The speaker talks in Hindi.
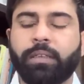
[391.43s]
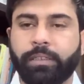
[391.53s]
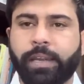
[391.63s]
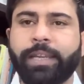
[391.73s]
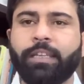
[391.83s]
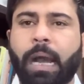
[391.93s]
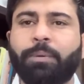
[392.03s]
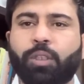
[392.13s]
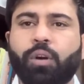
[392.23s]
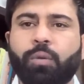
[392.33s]
यानी
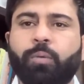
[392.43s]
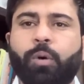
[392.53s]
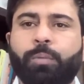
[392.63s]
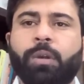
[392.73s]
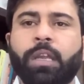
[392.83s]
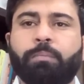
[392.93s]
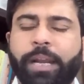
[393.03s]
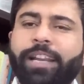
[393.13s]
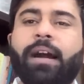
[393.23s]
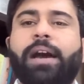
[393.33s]
अब तो वो
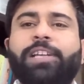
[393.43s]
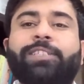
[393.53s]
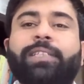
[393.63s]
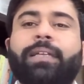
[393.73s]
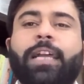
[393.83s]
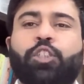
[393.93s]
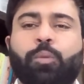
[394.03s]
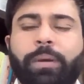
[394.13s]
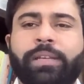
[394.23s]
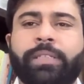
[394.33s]
बड़ी खारिश थी ना दस
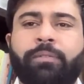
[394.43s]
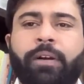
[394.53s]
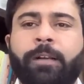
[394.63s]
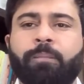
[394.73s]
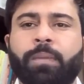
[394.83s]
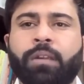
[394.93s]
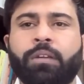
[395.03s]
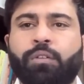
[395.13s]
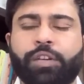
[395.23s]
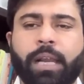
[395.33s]
रुपए इजाफा
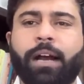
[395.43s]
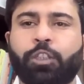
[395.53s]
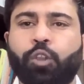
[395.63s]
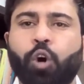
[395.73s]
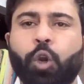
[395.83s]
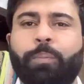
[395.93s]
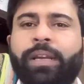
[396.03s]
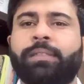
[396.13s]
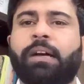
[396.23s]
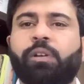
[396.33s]
और यहां दो रुपए
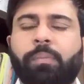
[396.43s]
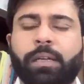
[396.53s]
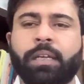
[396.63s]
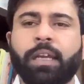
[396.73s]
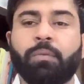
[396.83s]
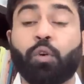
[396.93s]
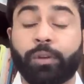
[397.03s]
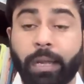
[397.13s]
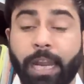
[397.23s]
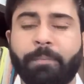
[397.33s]
इजाफे पर वो
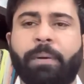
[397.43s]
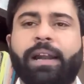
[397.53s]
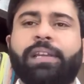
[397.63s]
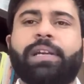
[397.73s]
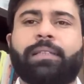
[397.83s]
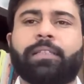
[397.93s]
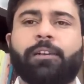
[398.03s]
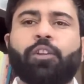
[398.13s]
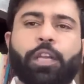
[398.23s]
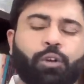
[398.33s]
गले फाड़े जाते
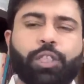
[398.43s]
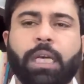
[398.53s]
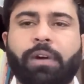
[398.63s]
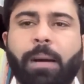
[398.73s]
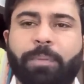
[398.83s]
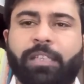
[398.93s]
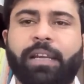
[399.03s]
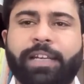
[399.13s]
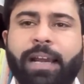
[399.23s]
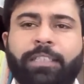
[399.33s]
थे देखो जी अवाम पे इतना
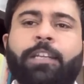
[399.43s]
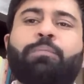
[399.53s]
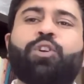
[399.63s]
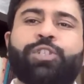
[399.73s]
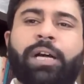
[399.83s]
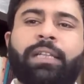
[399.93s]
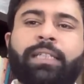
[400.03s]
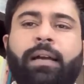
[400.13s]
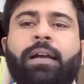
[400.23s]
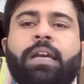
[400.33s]
न्याजी ने बोझ डाल
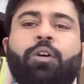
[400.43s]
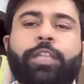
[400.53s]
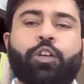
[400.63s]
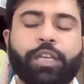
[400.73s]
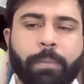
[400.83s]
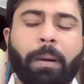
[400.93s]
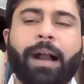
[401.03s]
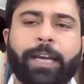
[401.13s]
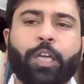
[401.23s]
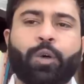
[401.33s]
दिया और देखो ये
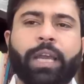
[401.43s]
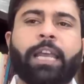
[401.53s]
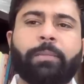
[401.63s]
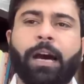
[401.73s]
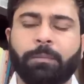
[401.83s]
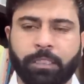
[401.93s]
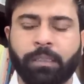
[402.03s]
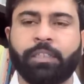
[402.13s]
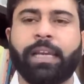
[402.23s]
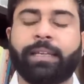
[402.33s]
पागल हो गए इमरान
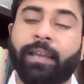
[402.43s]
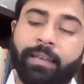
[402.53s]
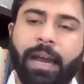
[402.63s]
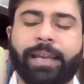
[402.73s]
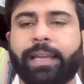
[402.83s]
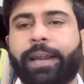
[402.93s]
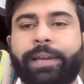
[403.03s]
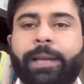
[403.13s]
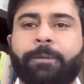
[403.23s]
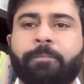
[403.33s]
ये के कर क्या रहे हैं